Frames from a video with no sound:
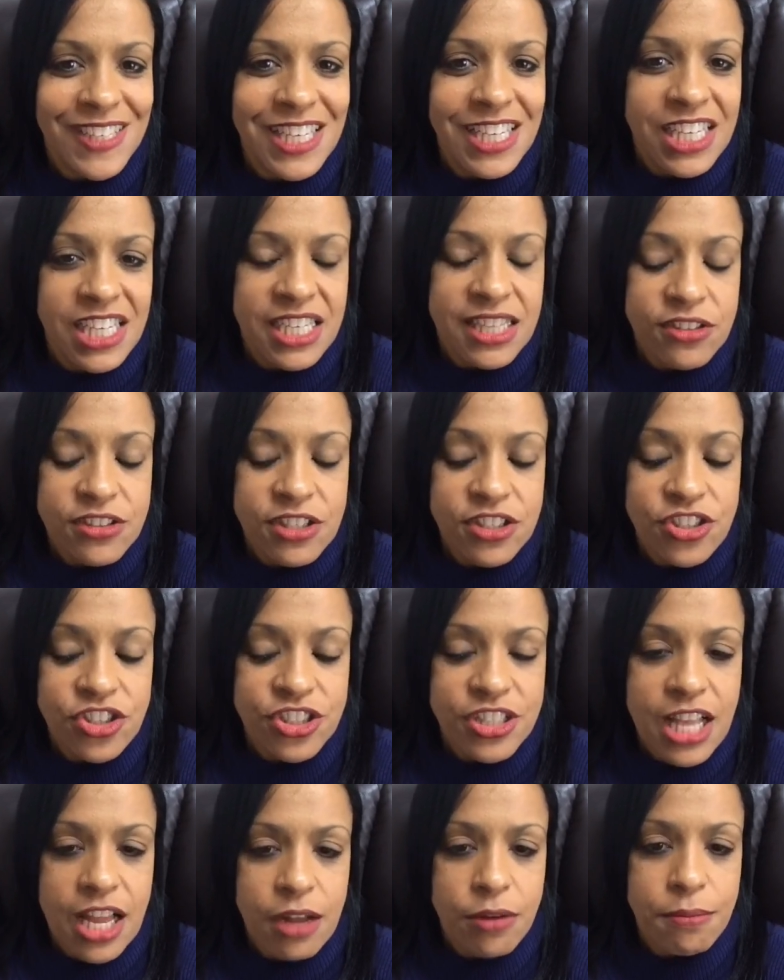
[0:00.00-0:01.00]
Então, se a gente
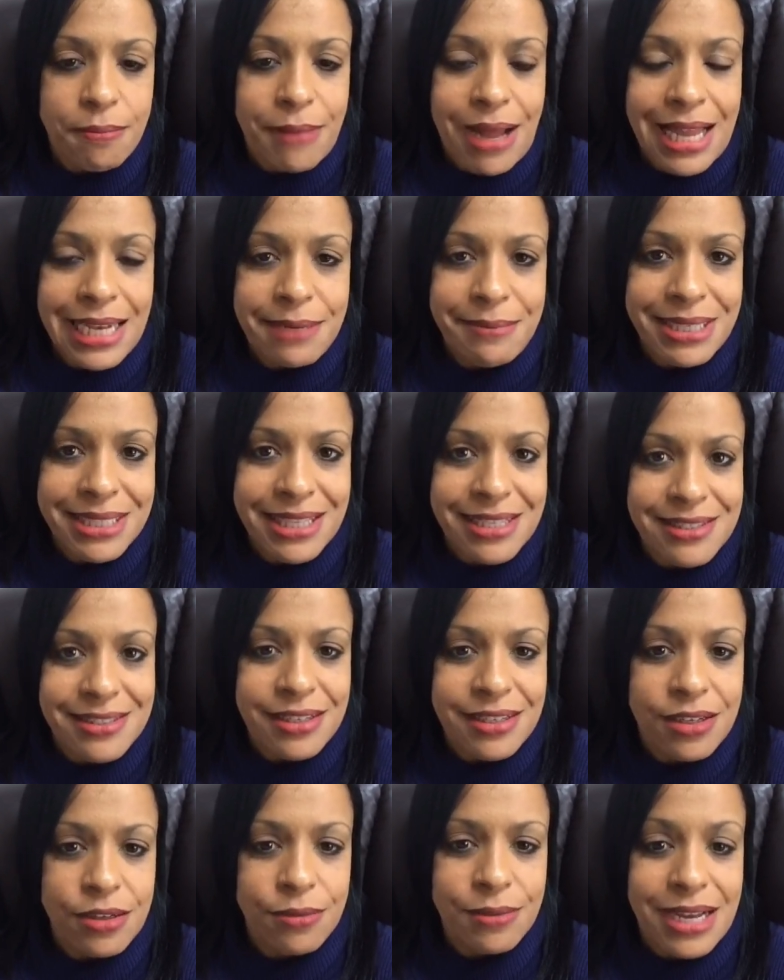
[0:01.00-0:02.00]
está com má
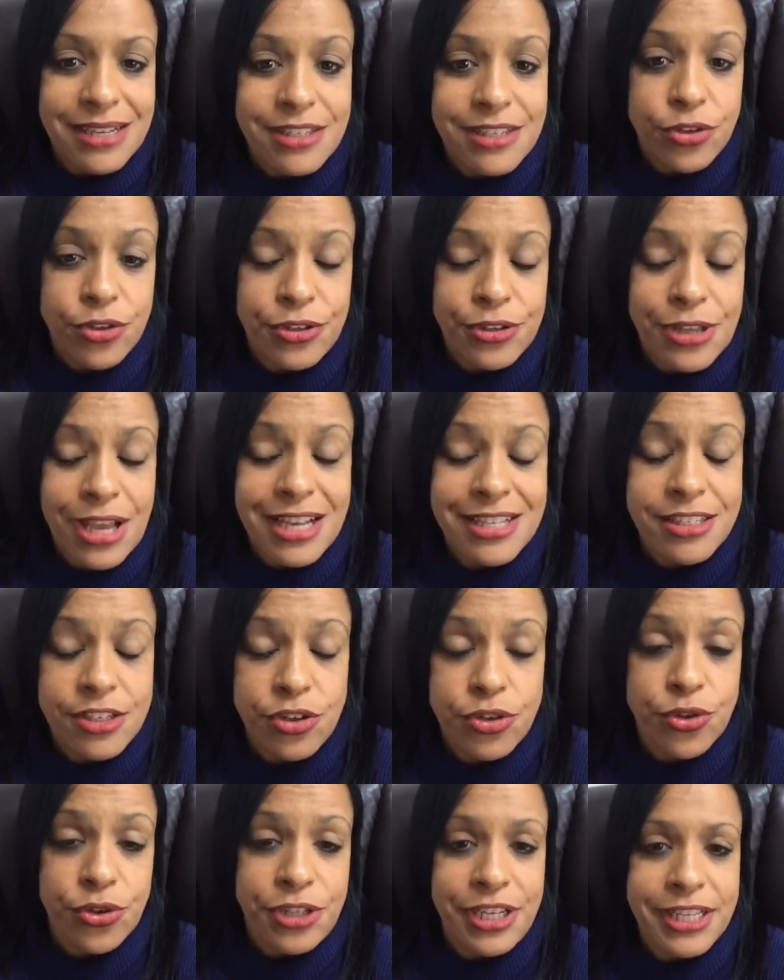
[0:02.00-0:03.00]
alimentação, a
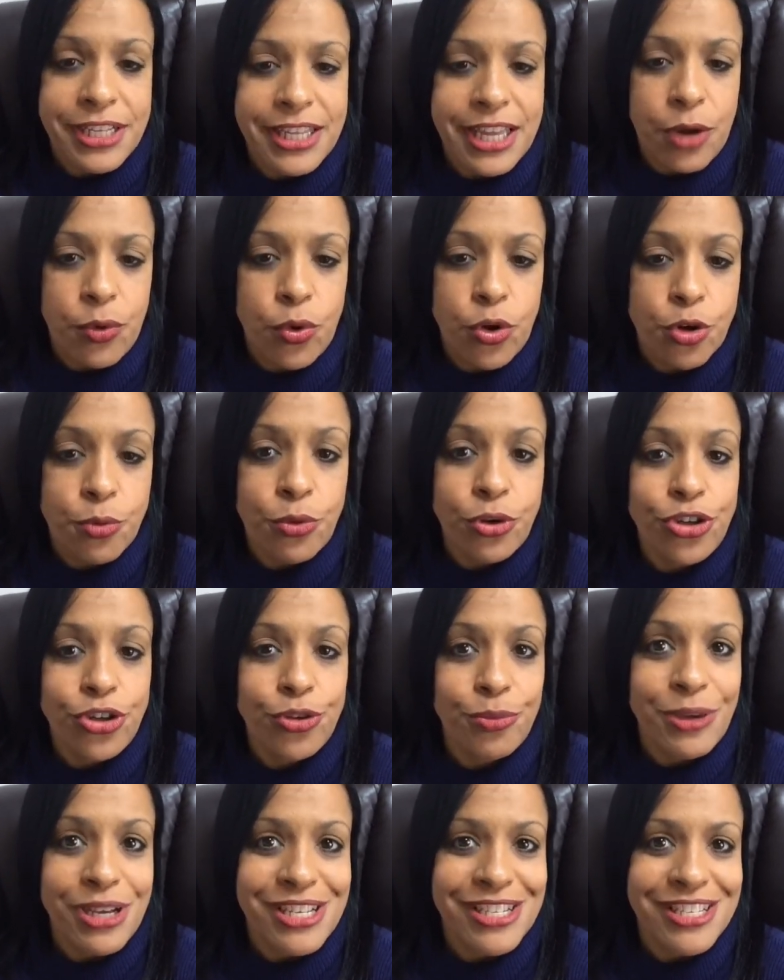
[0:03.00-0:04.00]
serotonina, que é o hormônio do
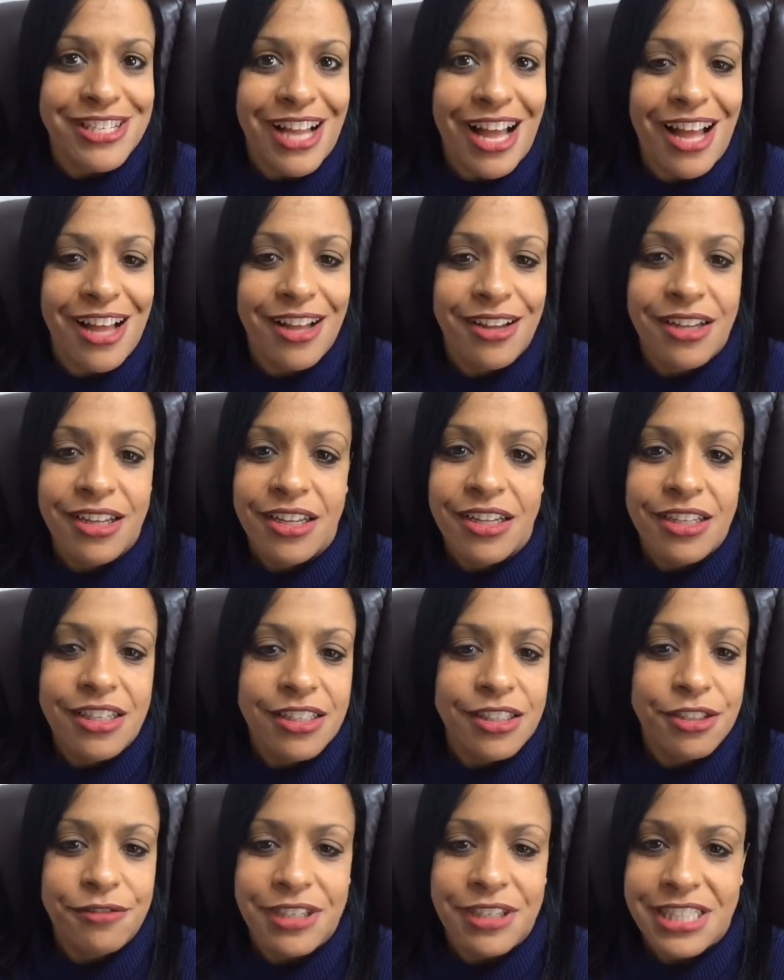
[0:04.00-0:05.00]
bem-estar, não
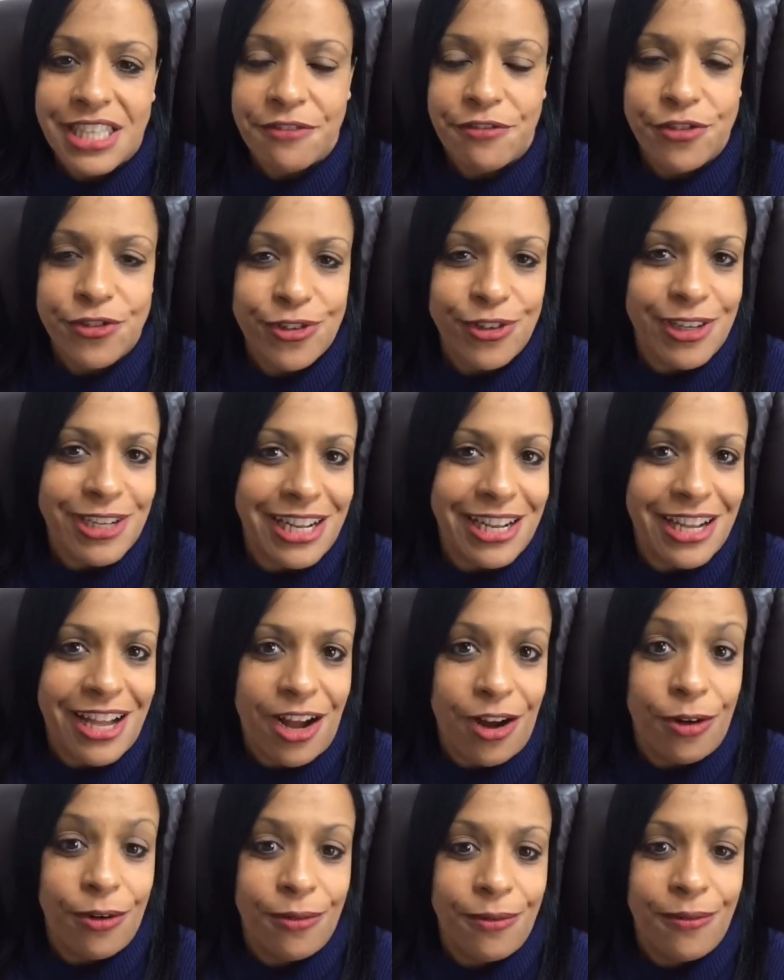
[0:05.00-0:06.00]
vai estar tá funcionando
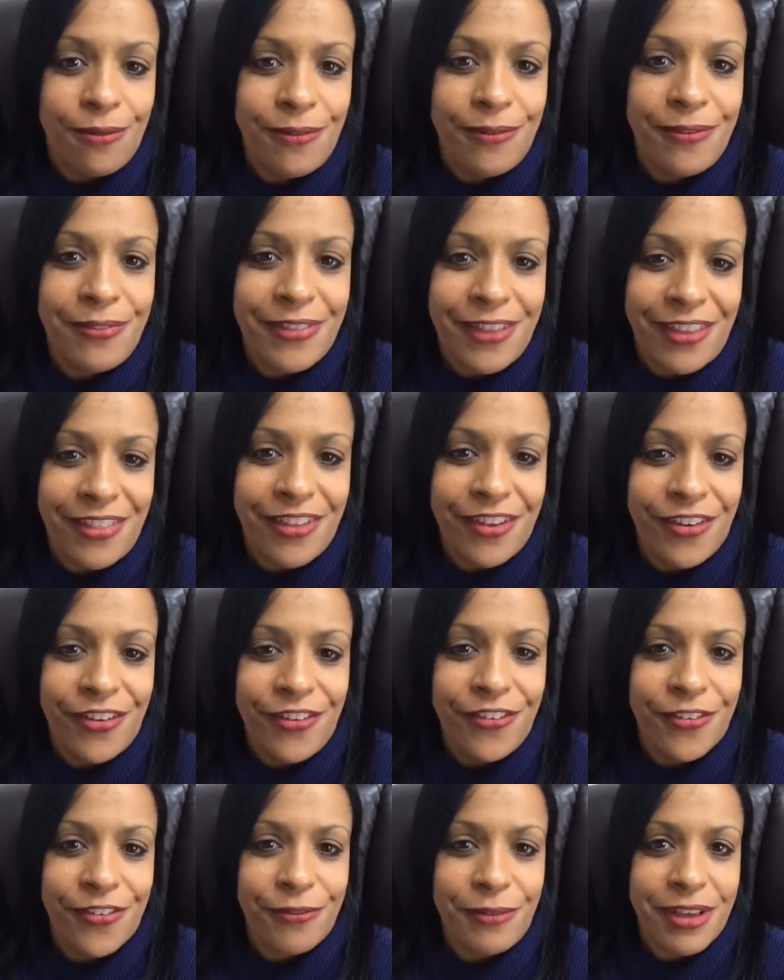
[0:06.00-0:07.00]
legal, entendeu?
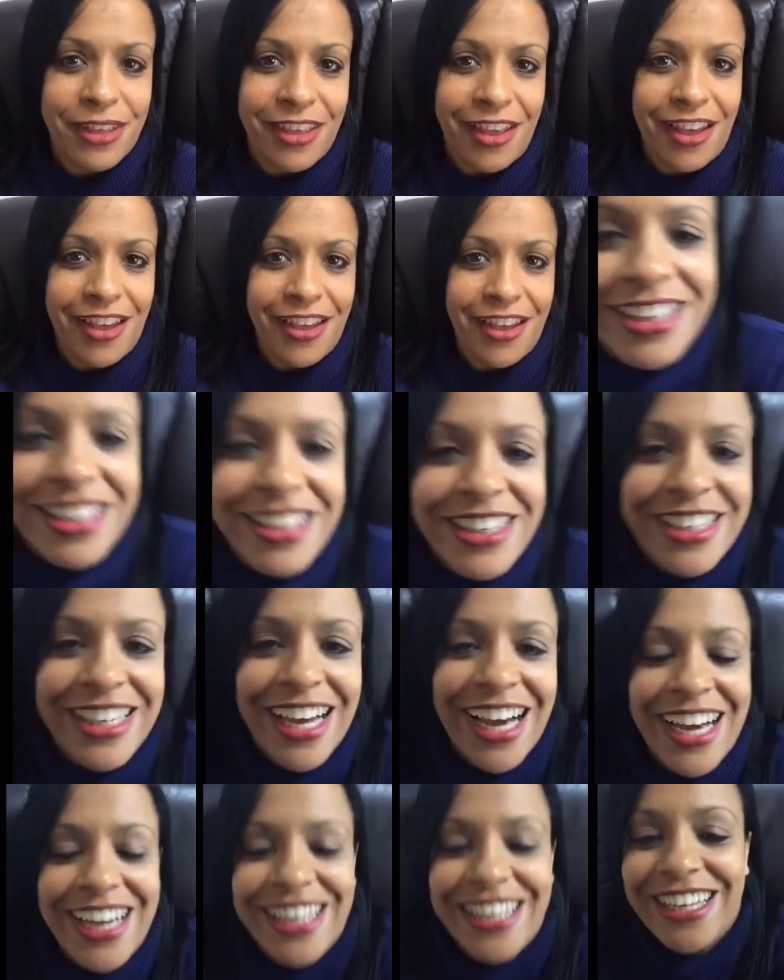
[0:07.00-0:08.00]
Como é que é? E
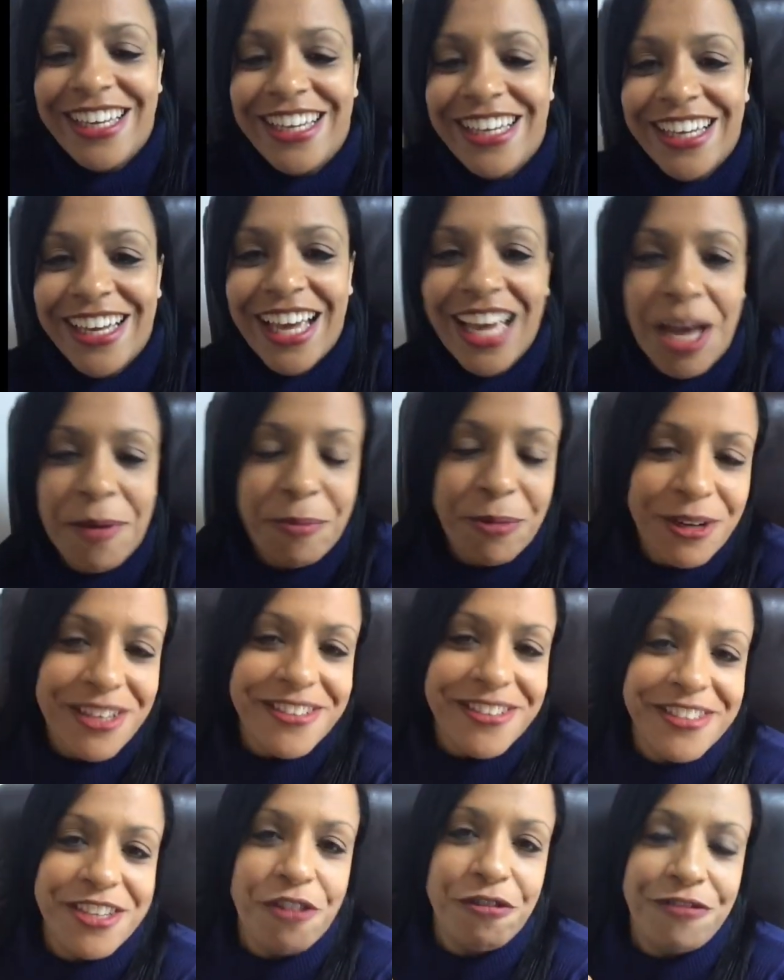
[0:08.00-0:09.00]
aí, é por isso
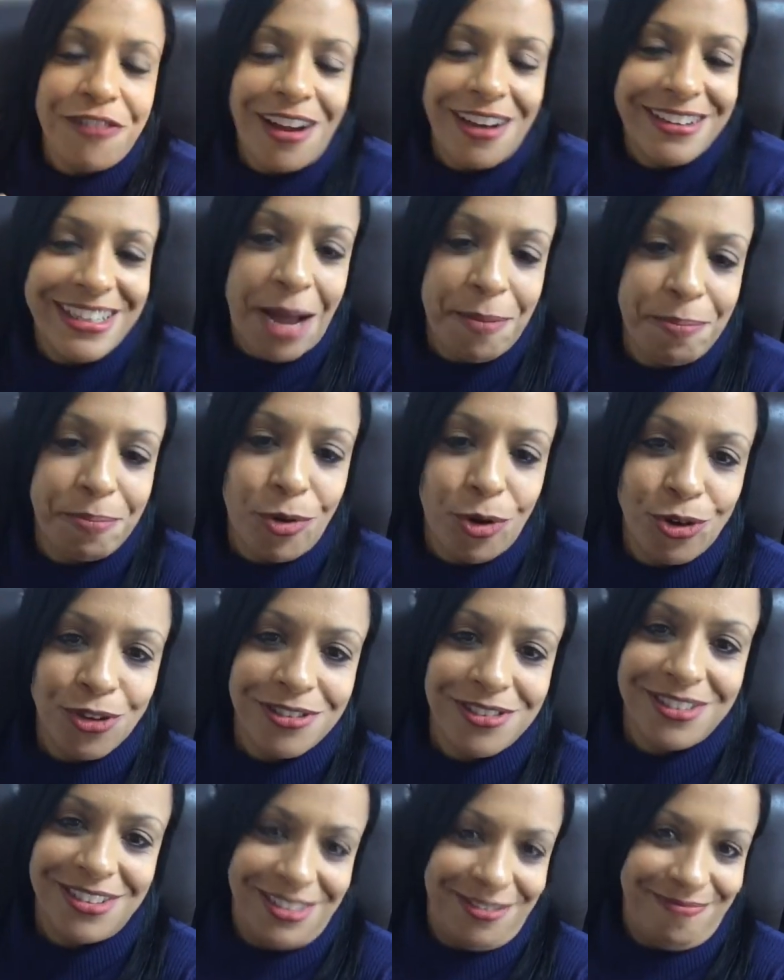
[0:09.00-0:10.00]
que eu falo da
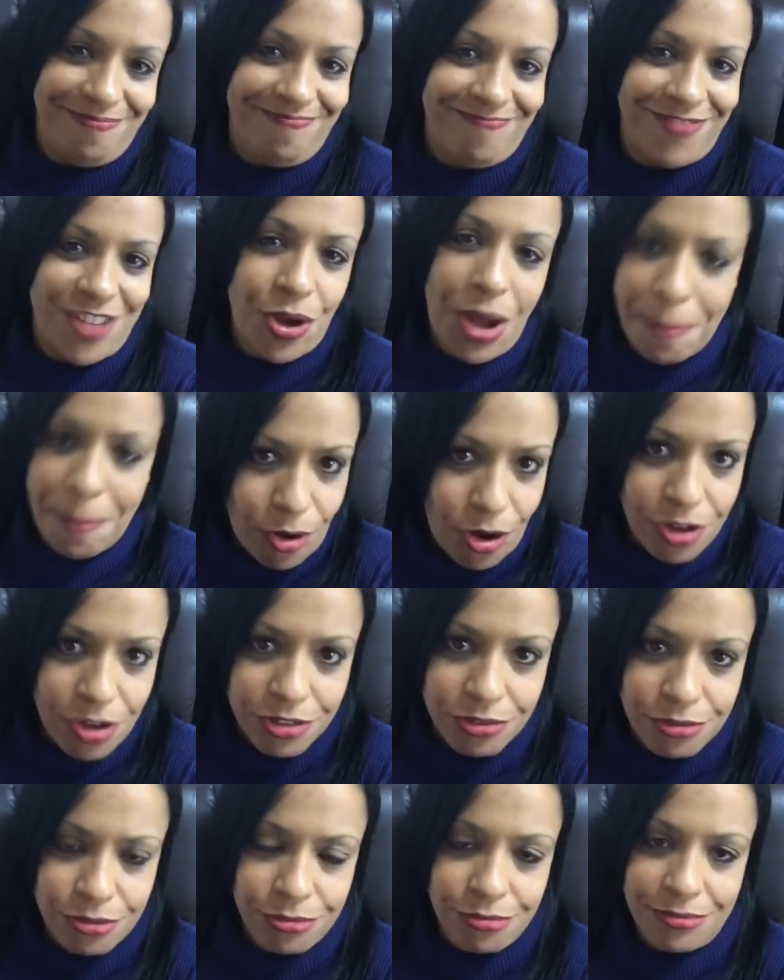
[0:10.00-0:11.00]
aposta. Eu
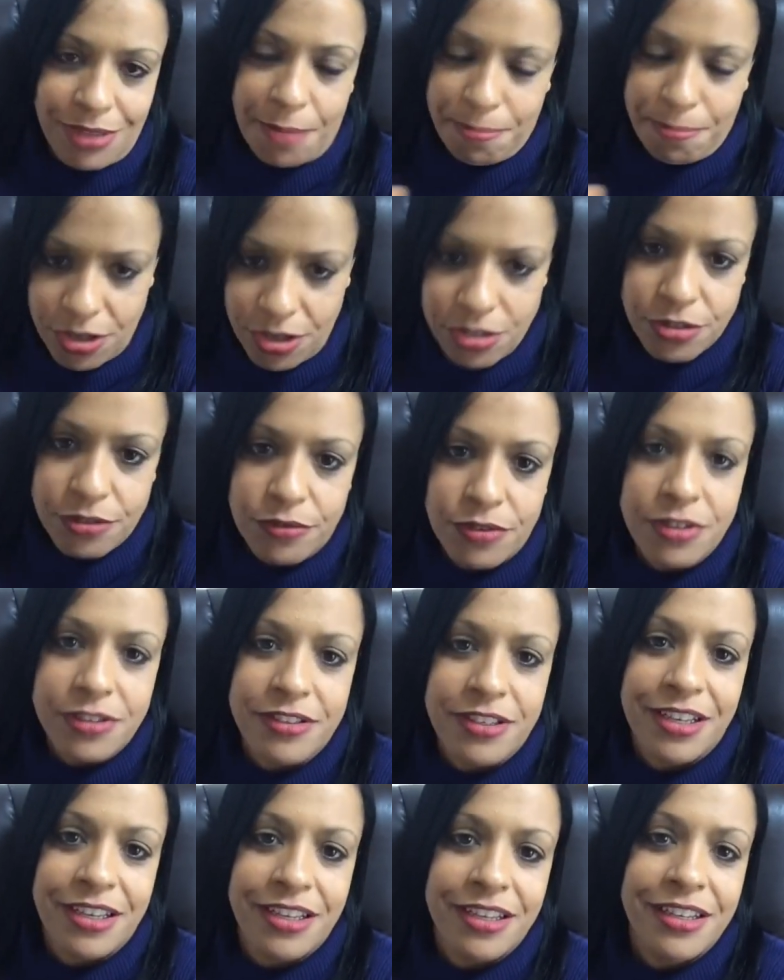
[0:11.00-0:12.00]
aposto, aposto com
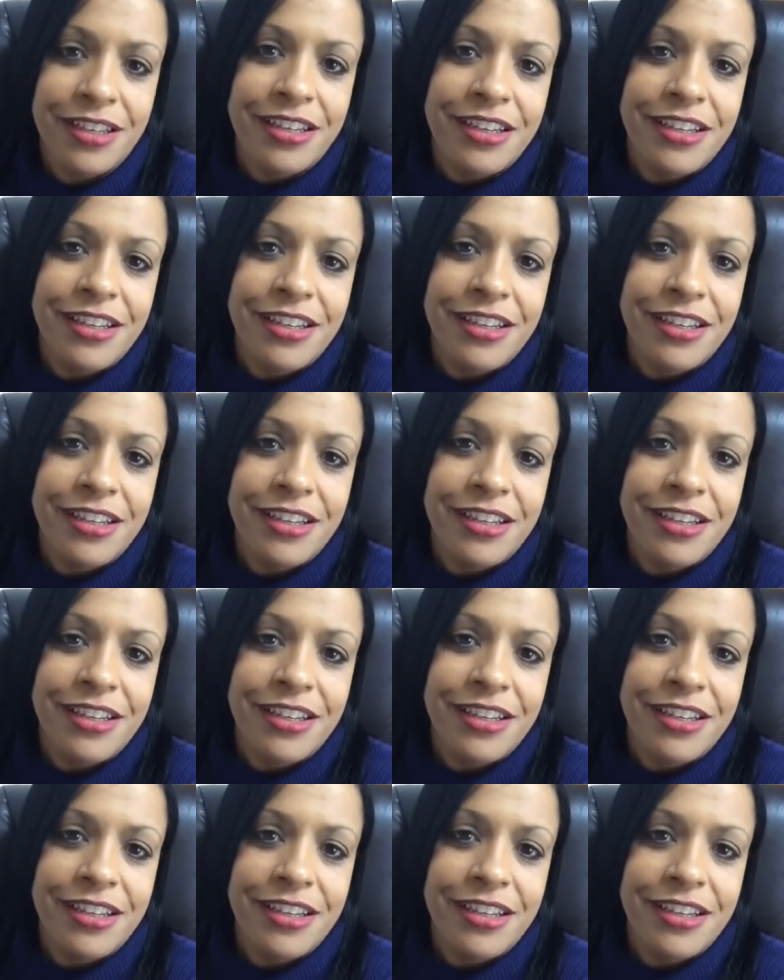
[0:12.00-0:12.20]
você.